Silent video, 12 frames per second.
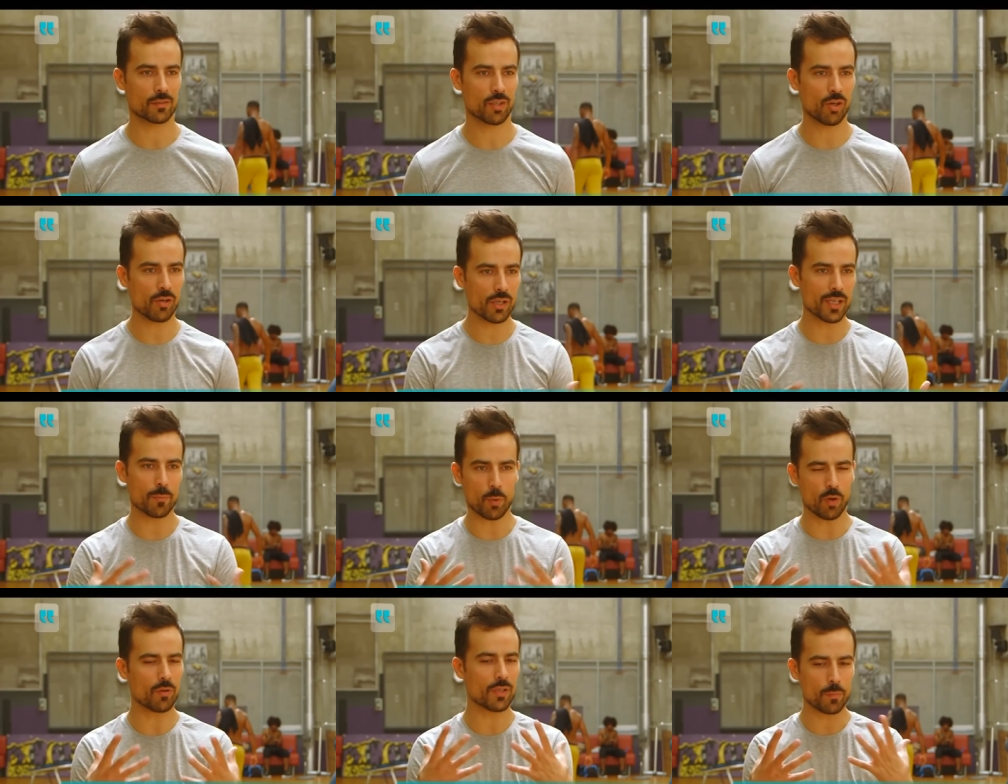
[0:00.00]
Quand il
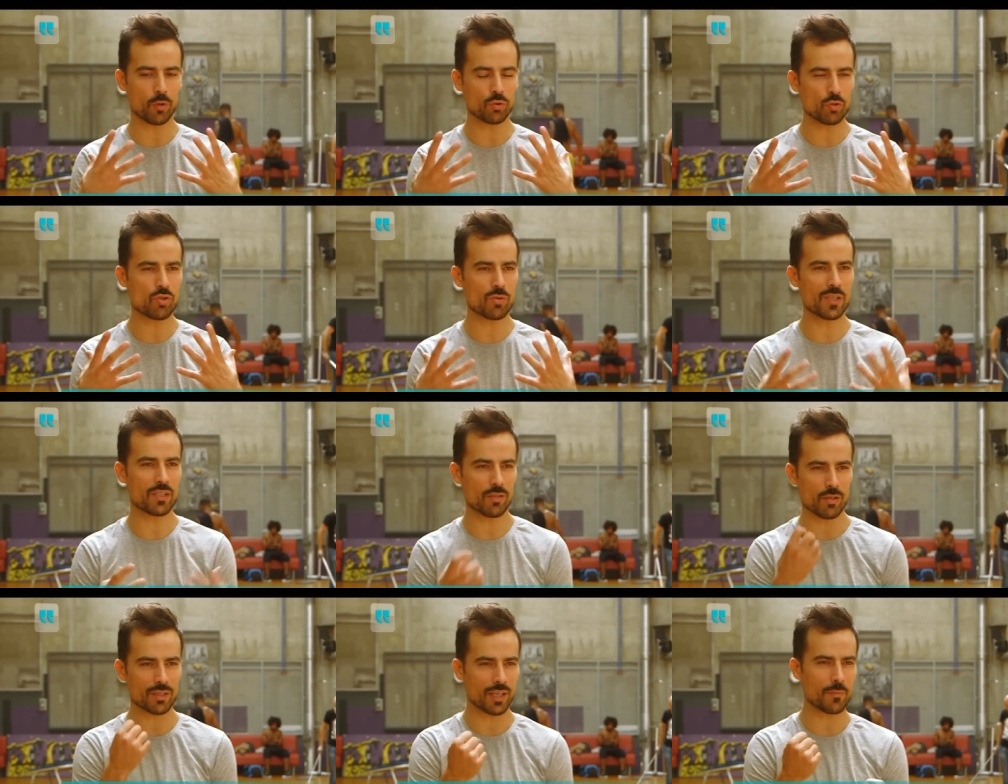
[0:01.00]
prend, il prend tout de
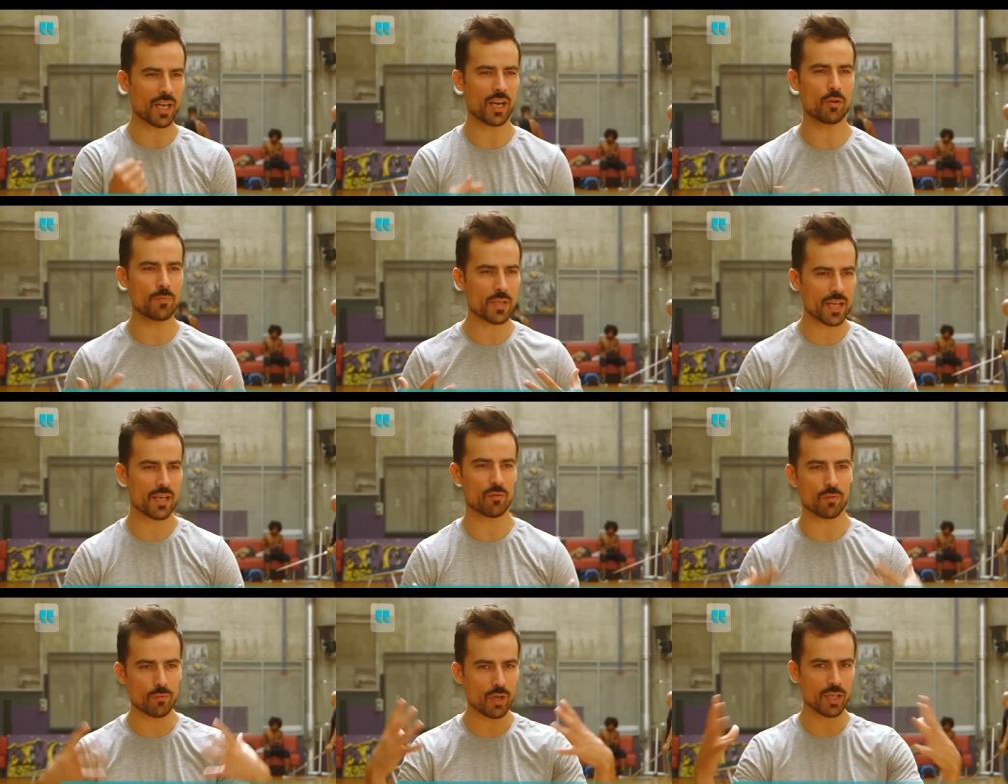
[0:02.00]
suite euh, très bien la
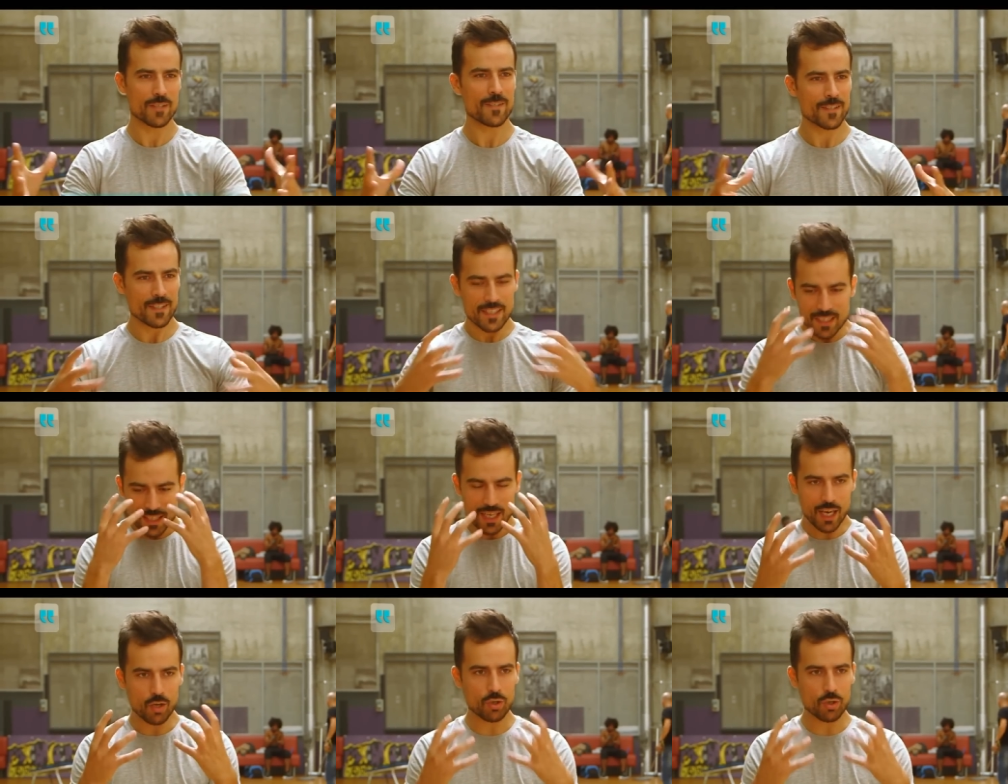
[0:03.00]
lumière, on le voit. Il a un